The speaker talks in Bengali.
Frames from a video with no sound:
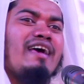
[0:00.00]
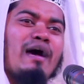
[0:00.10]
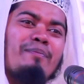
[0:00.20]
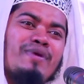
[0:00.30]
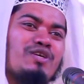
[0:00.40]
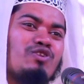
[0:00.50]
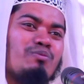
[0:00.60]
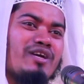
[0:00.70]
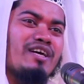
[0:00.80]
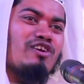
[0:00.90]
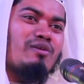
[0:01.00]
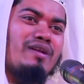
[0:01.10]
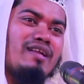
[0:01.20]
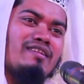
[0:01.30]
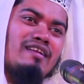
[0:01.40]
আপনি শুধু মনে করবেন
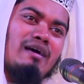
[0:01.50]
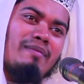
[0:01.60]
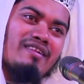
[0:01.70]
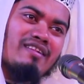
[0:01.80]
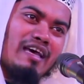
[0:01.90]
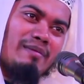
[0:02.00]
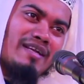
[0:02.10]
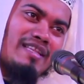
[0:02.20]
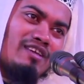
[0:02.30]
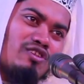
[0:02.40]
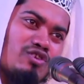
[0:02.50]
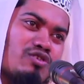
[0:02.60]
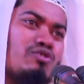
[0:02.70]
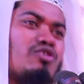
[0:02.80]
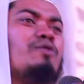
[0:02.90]
না যে নামাজ কায়েমের দায়িত্ব
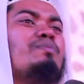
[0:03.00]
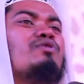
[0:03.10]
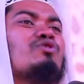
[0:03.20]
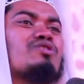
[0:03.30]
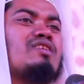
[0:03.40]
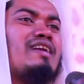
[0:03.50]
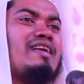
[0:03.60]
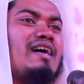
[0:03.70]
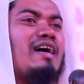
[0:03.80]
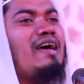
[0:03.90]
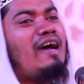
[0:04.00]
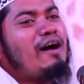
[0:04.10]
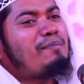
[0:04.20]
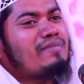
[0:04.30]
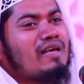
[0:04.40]
শুধুই পুরুষদের না
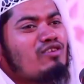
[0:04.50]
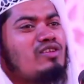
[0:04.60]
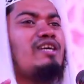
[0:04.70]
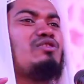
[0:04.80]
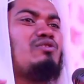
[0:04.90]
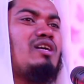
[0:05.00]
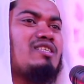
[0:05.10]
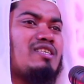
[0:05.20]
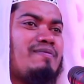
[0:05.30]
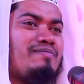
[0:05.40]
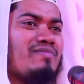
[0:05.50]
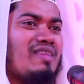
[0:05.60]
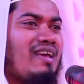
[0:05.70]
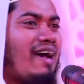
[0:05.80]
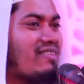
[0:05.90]
আপনারও দায়িত্ব আছে
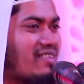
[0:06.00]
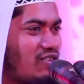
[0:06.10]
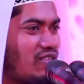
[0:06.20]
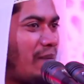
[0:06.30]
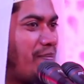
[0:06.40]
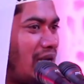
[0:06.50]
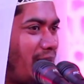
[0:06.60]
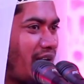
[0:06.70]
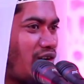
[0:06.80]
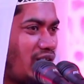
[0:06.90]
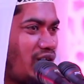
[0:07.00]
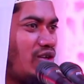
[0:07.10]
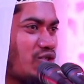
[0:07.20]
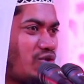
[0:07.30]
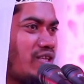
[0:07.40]
আজকে যদি আপনি আমার কথাগুলো
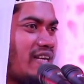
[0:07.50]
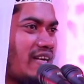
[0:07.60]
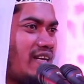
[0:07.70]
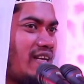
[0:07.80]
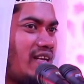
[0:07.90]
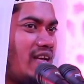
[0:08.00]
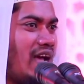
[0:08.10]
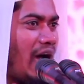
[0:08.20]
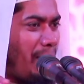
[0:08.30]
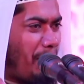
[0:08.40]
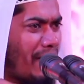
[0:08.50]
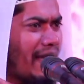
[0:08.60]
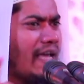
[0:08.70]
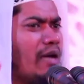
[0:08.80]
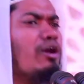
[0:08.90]
শুনে থাকেন
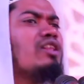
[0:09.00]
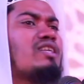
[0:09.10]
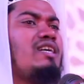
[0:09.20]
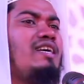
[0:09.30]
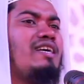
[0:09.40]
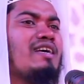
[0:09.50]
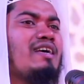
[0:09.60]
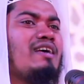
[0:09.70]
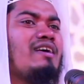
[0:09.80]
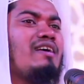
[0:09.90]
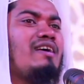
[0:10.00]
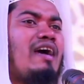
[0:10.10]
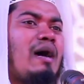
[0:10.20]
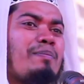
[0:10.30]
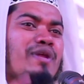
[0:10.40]
আপনাকেই বলছি
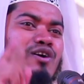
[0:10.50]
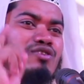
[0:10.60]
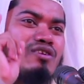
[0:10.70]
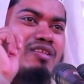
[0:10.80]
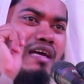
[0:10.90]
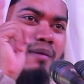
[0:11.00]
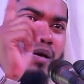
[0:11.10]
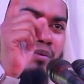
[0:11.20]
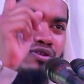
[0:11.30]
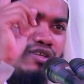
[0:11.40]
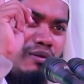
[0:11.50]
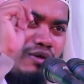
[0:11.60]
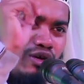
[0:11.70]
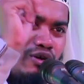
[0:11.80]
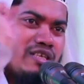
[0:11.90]
আপনি হজরতের আবে আবশ্রীর
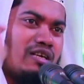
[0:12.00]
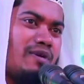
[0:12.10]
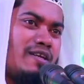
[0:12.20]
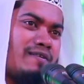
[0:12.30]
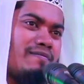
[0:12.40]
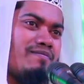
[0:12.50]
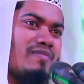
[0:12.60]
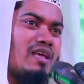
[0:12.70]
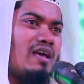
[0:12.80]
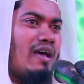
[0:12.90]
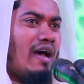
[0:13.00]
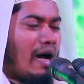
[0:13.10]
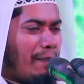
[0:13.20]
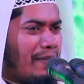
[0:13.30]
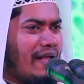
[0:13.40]
মতো হয়ে যাবেন
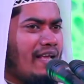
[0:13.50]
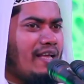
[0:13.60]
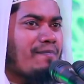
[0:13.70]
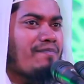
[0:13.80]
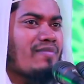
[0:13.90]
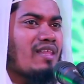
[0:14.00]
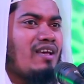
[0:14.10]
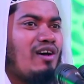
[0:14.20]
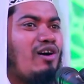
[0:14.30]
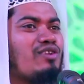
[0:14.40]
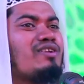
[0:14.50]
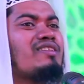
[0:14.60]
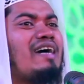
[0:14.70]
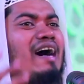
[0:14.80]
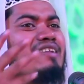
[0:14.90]
আপনি
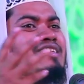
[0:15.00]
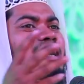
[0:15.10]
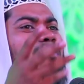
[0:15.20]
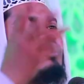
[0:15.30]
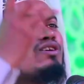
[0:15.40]
হজরতে আসিয়ার মতো